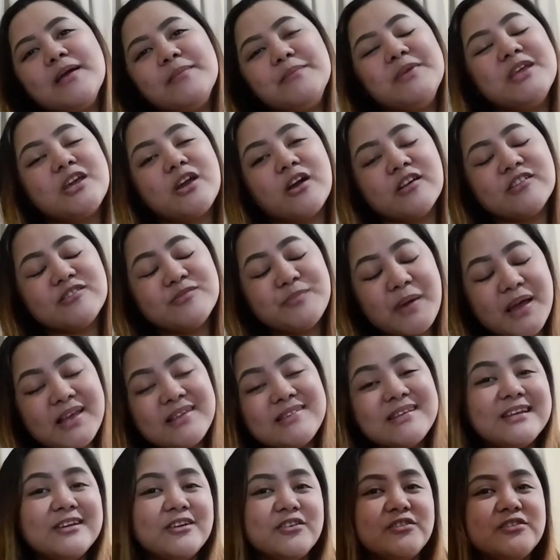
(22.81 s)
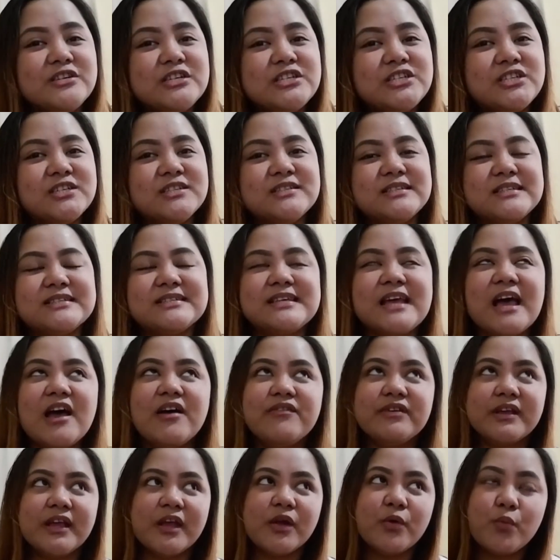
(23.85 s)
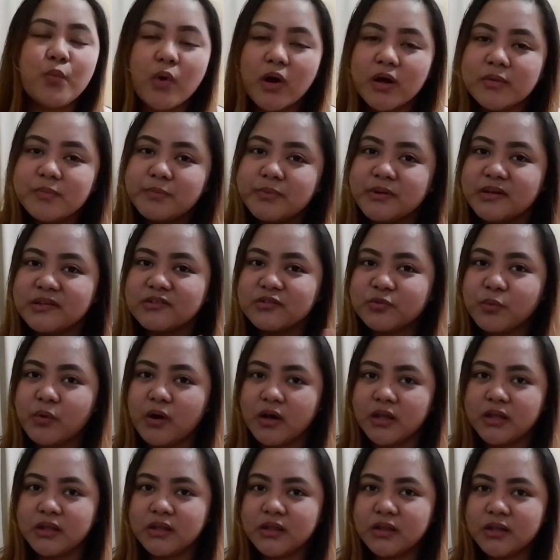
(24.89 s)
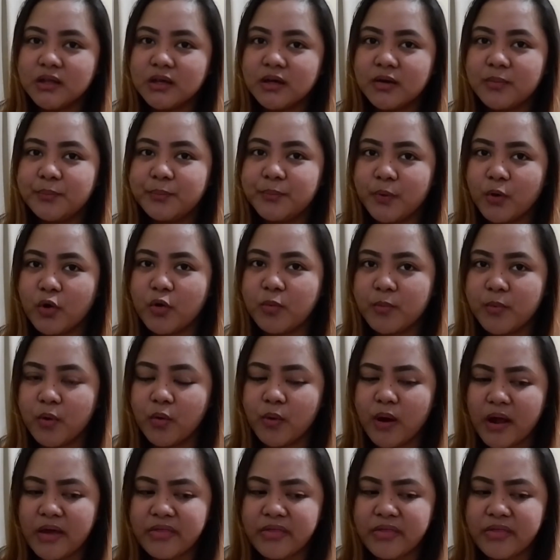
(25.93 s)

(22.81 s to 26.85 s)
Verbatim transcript: because My Skin Origins is having a 1 plus 1 promo.